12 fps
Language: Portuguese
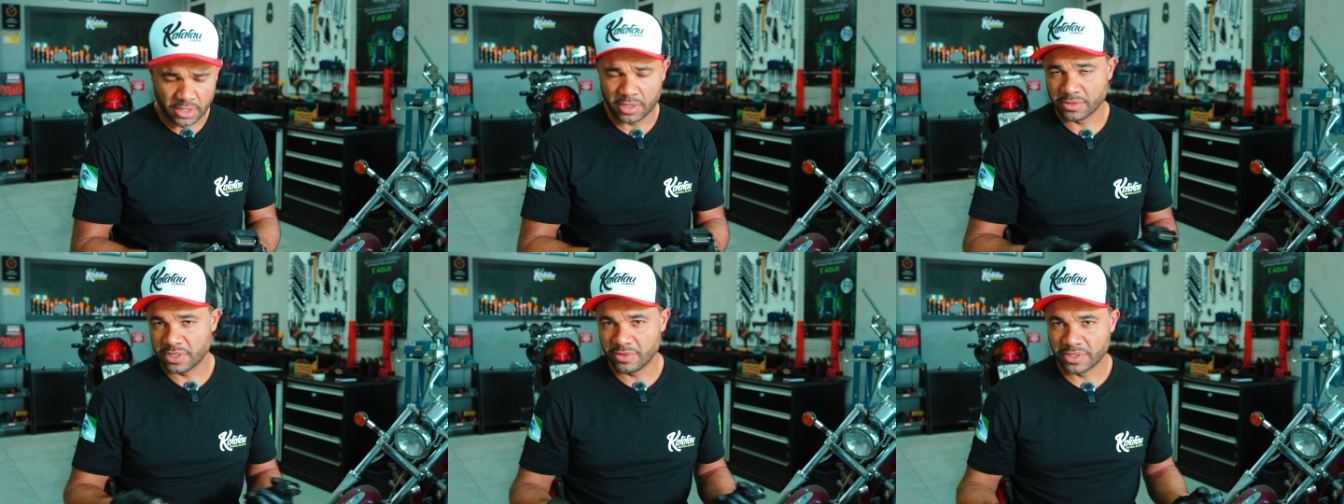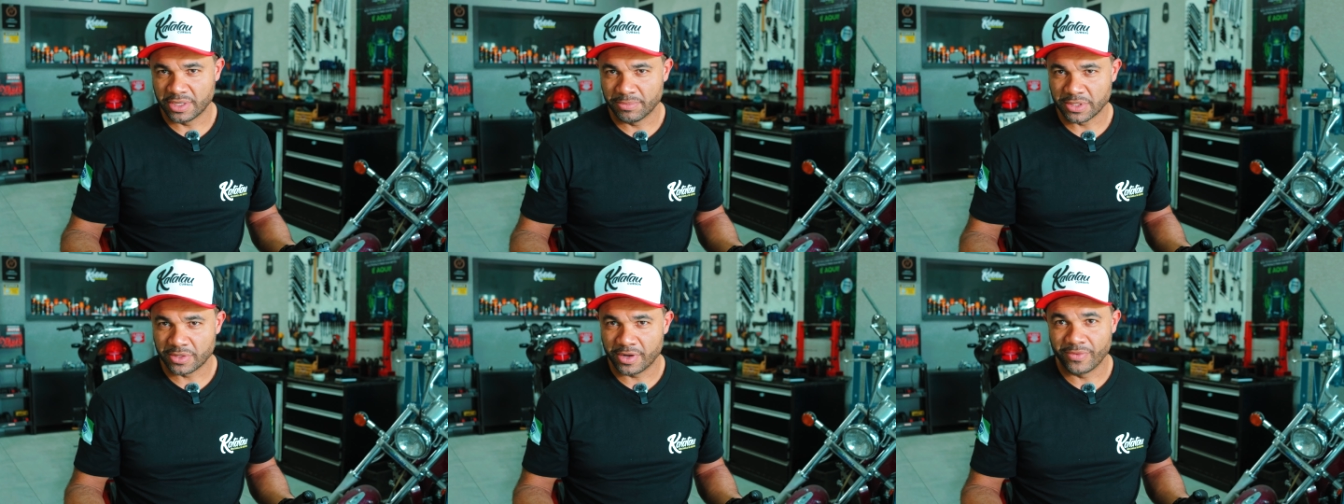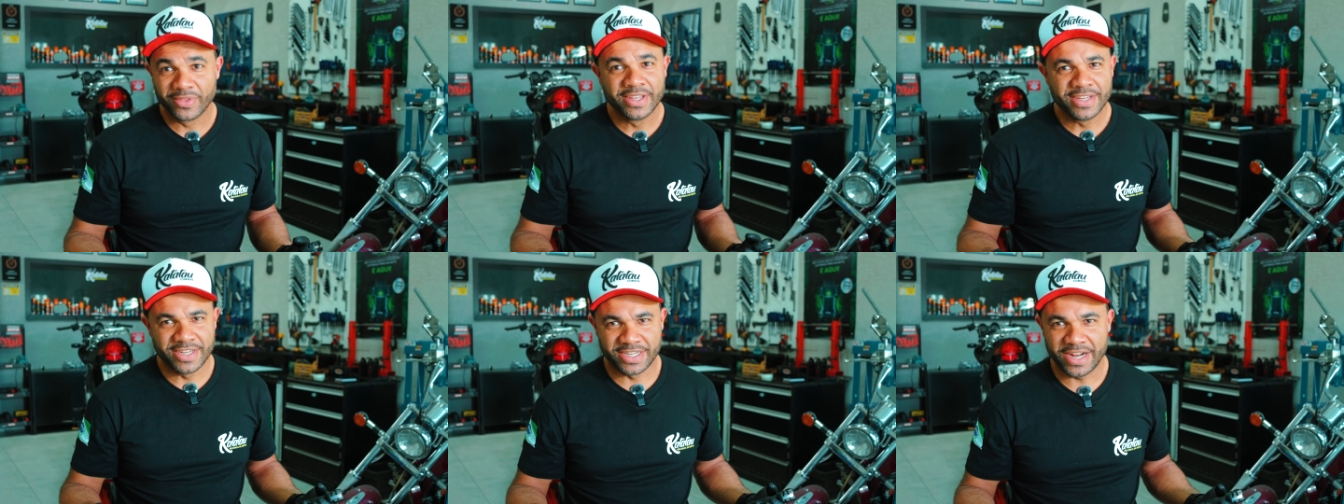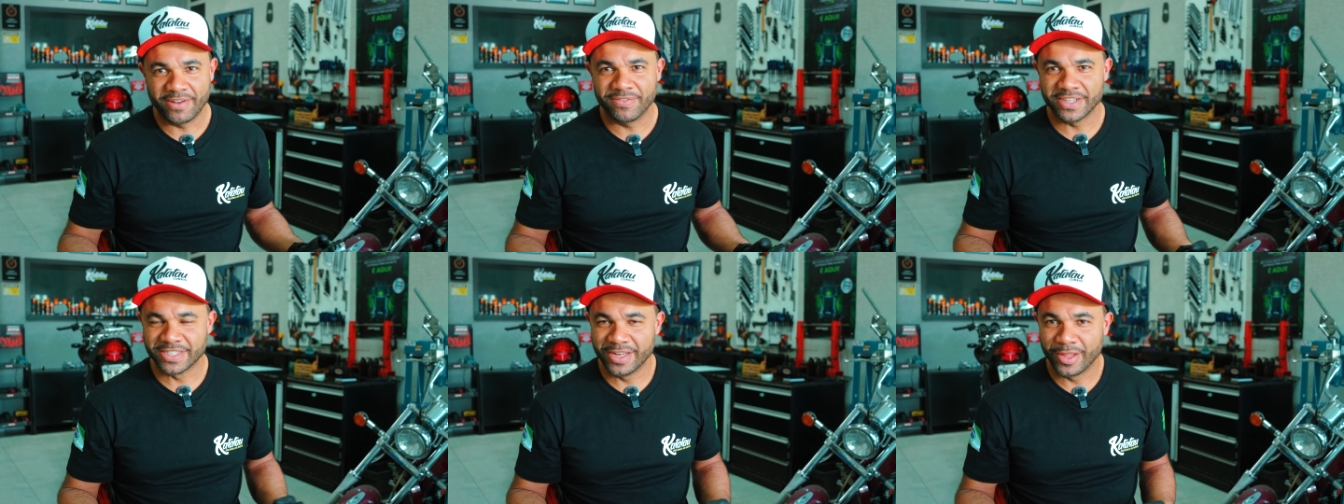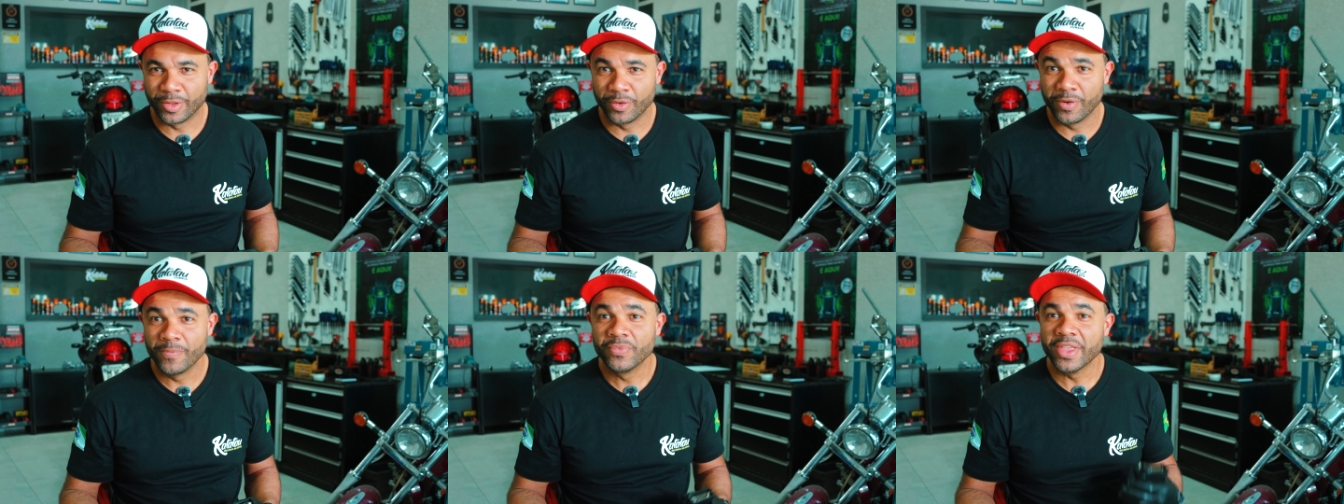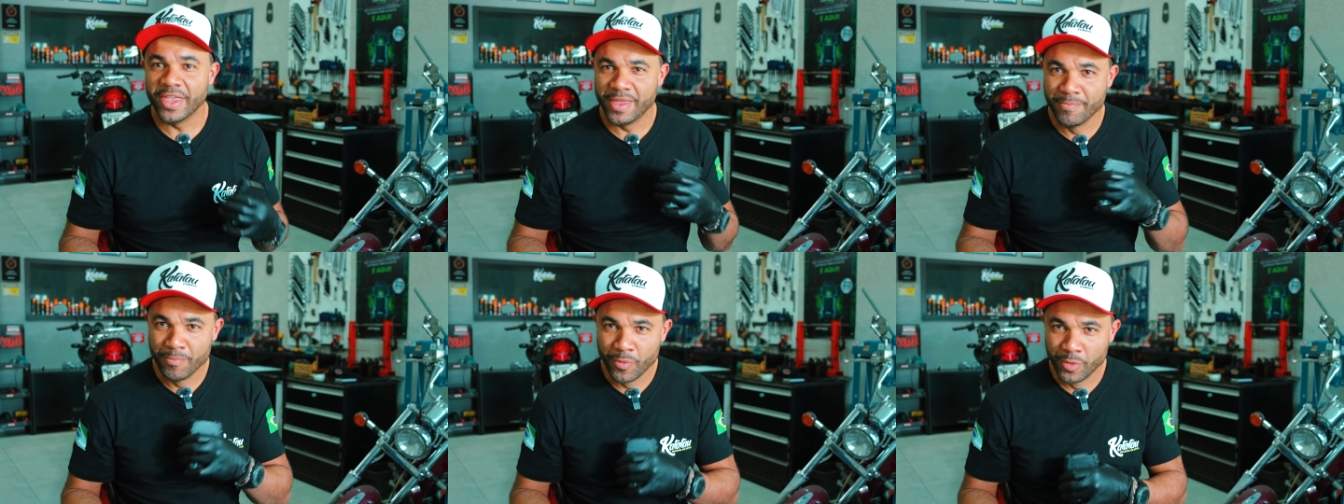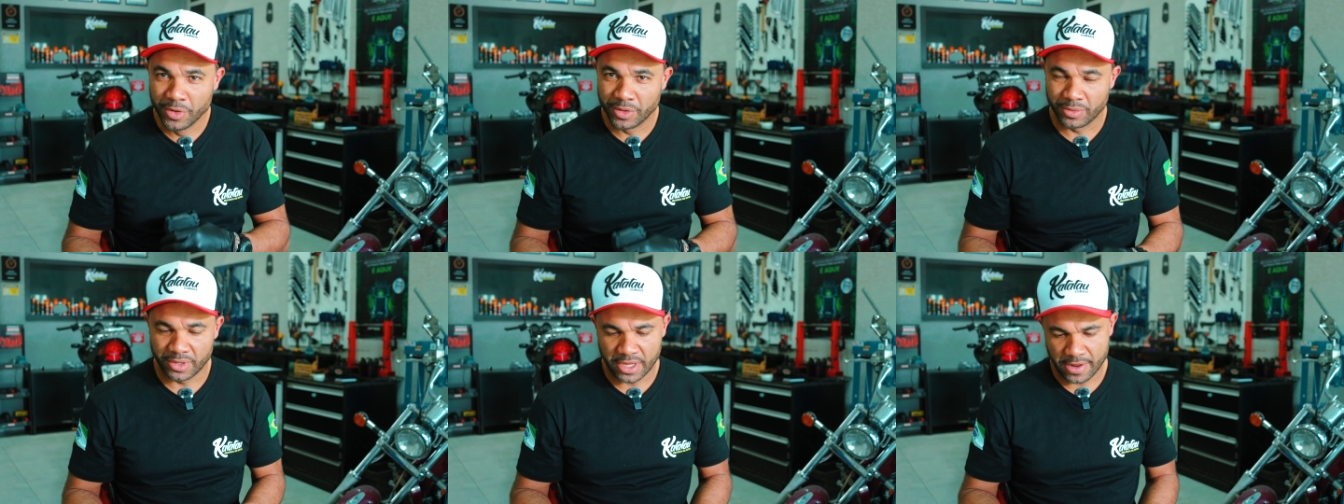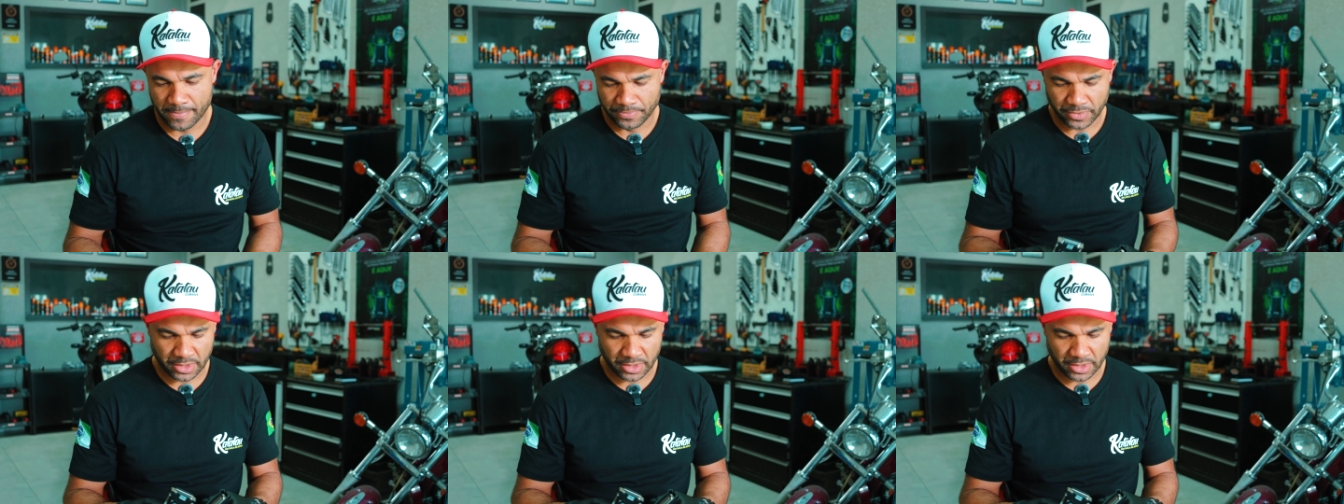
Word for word: Então, sendo assim, pessoal, já facilitou e muito, né?